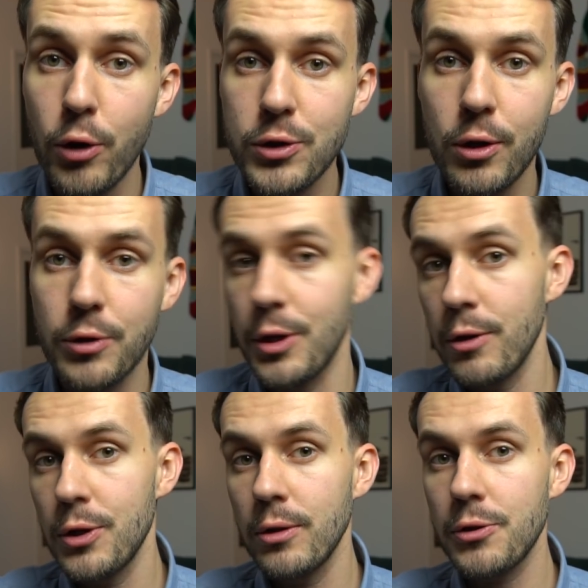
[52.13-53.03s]
O co chodzi?
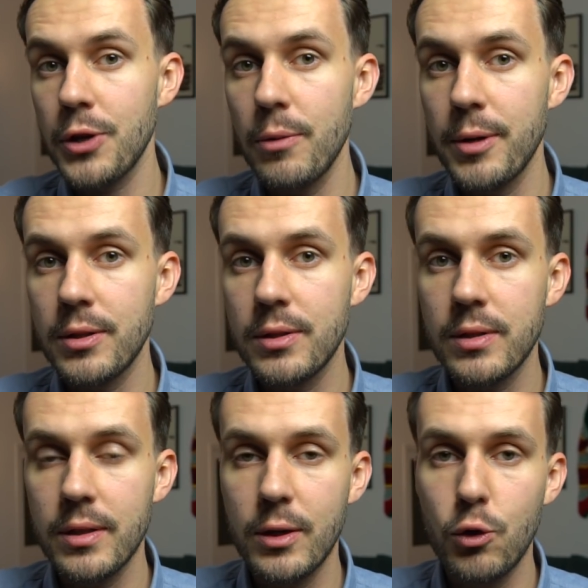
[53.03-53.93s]
Chodzi o to, że Robert
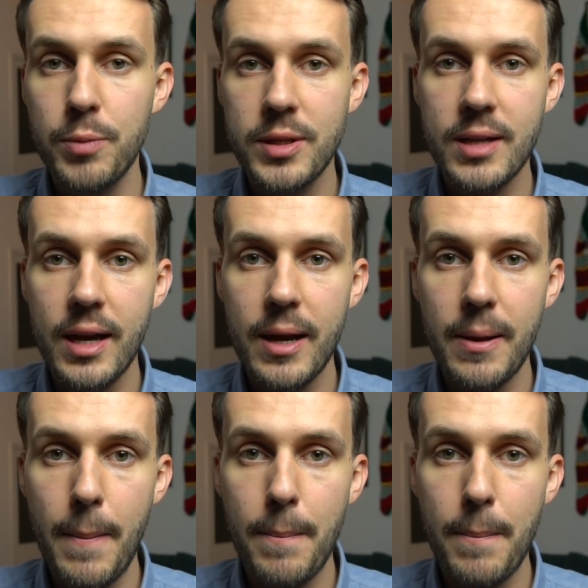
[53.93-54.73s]
Kubica